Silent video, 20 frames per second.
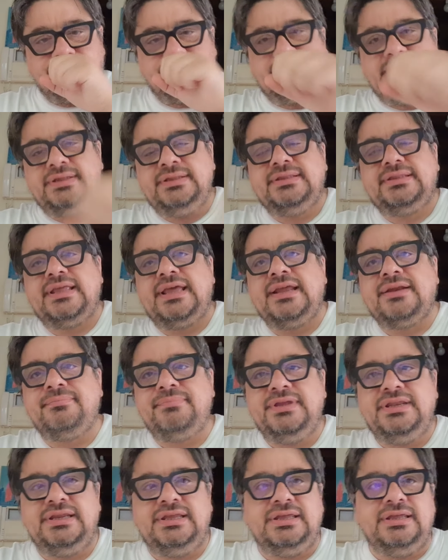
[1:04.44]
in
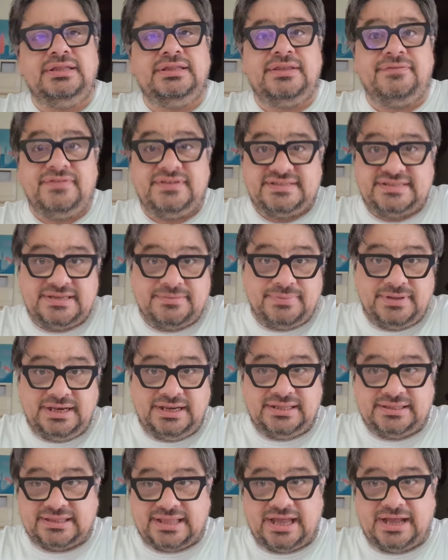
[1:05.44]
termini di
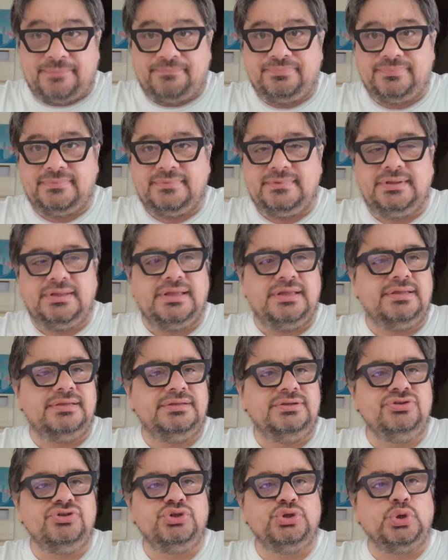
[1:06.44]
visibilità eh,
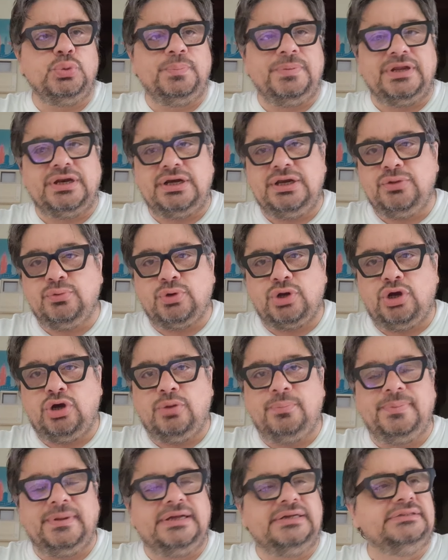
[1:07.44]
in giro per
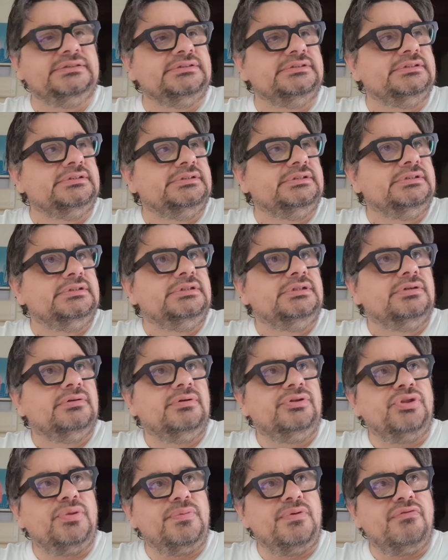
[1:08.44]
l'Europa
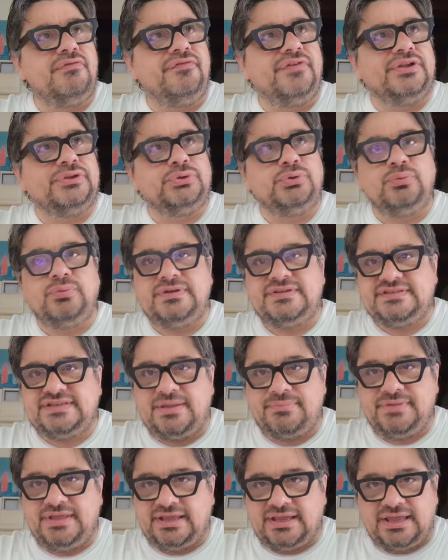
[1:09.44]
quando abbiamo fatto queste
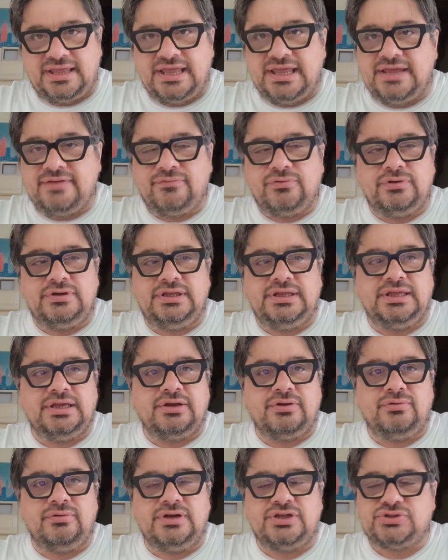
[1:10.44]
amichevoli
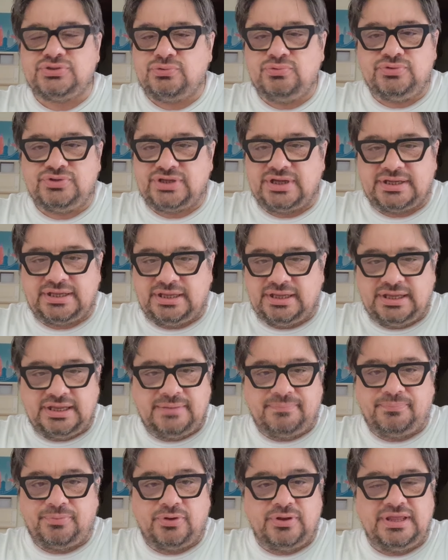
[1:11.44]
con la scusa
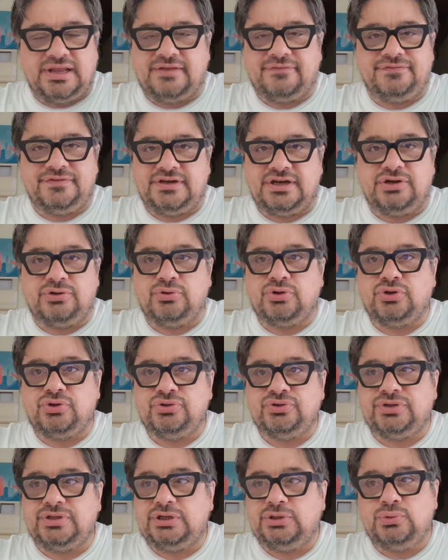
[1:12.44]
che poi alla fine non
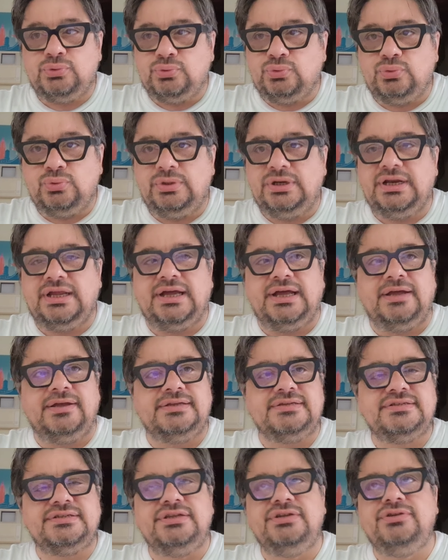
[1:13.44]
contano
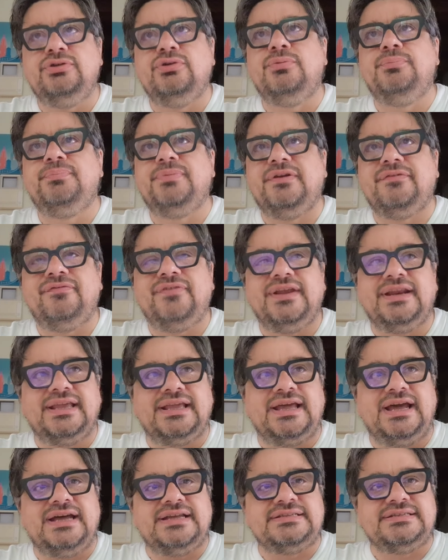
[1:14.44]
nulla se non per fare
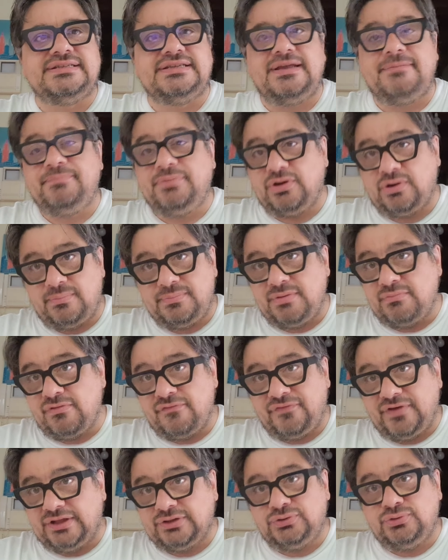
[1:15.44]
cassa però abbiamo
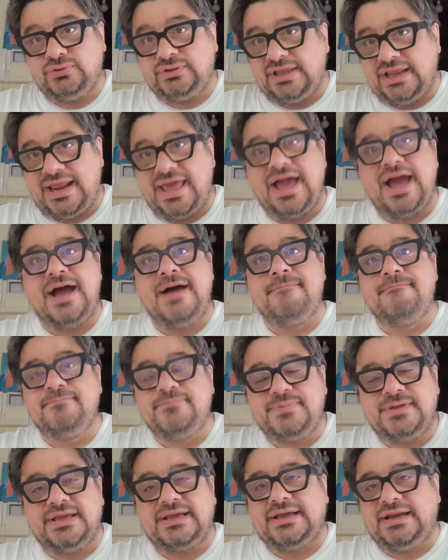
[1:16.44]
fatto delle
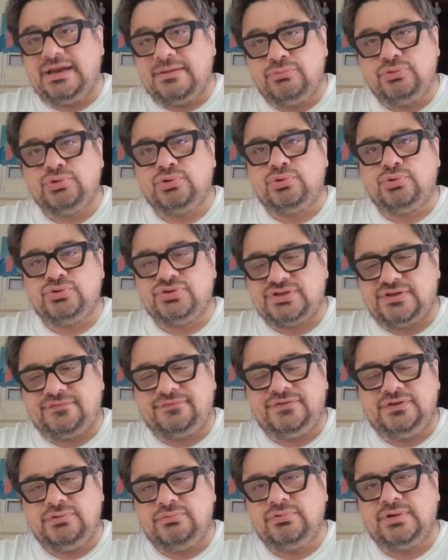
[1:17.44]
ampie clamorose
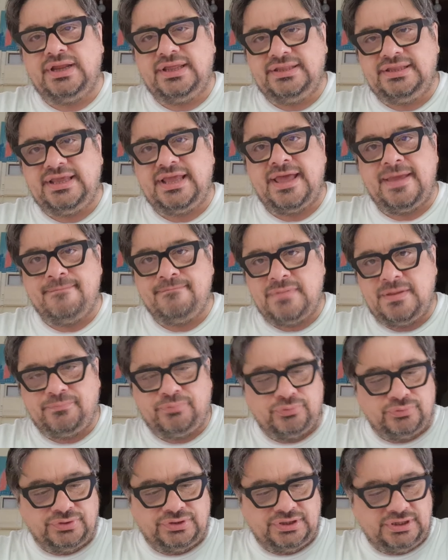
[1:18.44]
figure di M
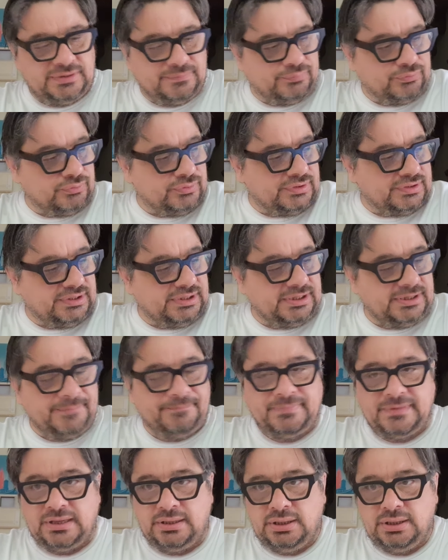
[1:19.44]
puntini puntini